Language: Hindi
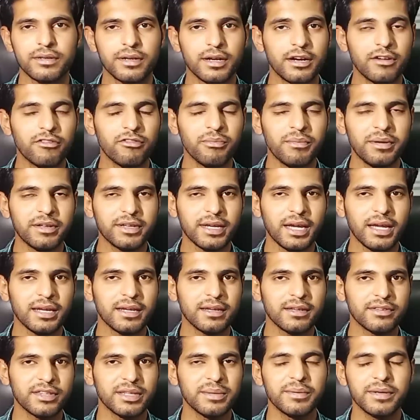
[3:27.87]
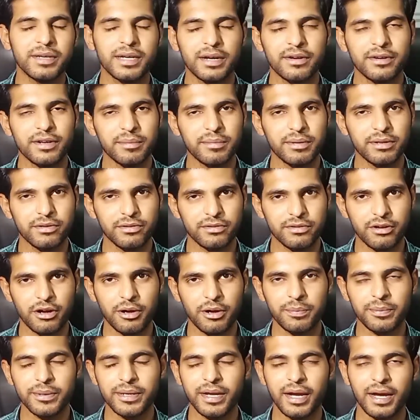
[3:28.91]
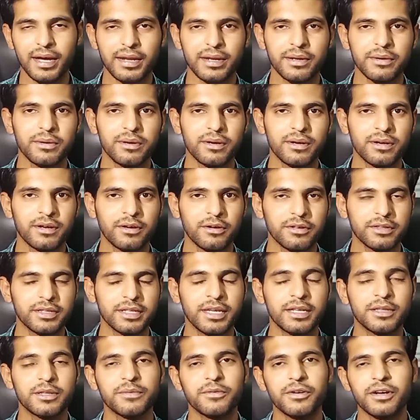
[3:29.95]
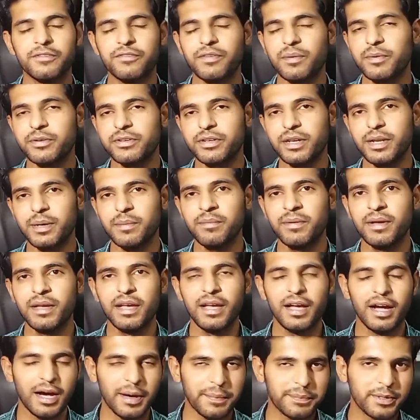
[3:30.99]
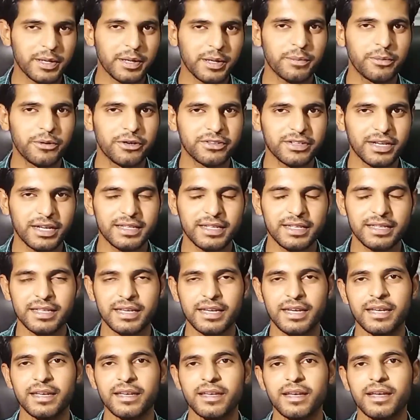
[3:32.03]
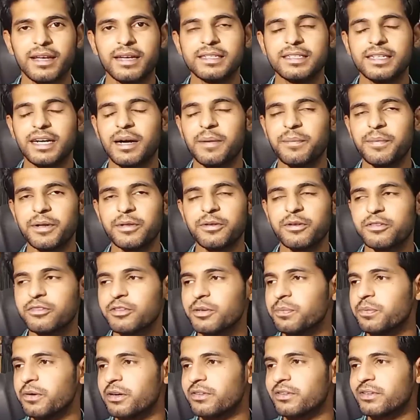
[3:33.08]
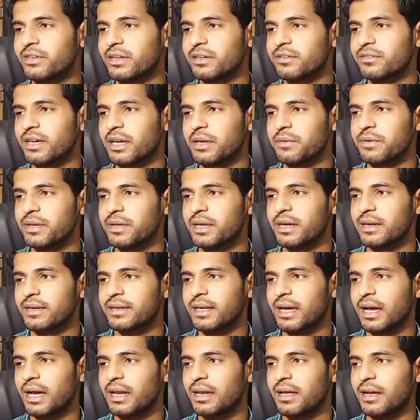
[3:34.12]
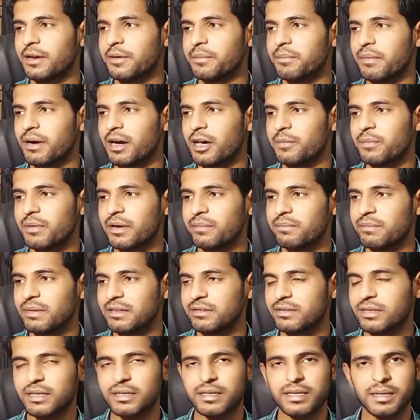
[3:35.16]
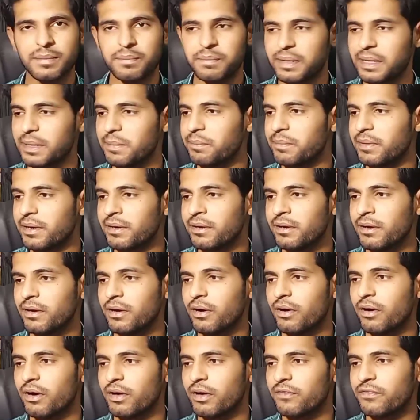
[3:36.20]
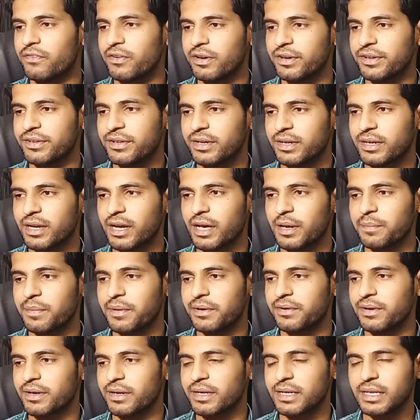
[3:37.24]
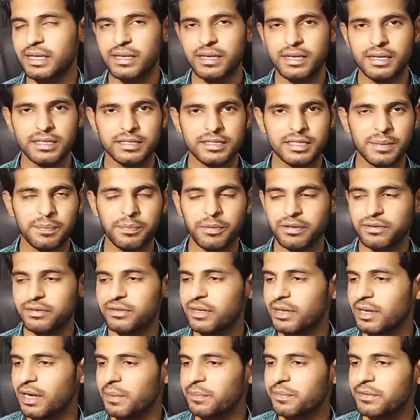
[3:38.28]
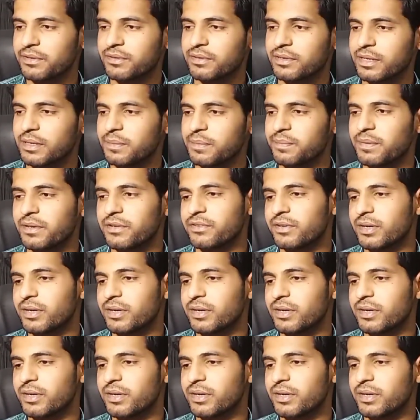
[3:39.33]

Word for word: गर्ल्स में चाहे किसी भी कंट्री में जो जॉब की हायरिंग होती है तो वो इन्फॉर्मेशन हम आप तक पहुंचा देते हैं यहाँ पर दोस्तों पोजीशन आई हुई हैं टाइल एंड मार्बल मैसन की प्लम्बर और फर्नीचर कारपेंटर की ये पोजीशन आपकी स्क्रीन पर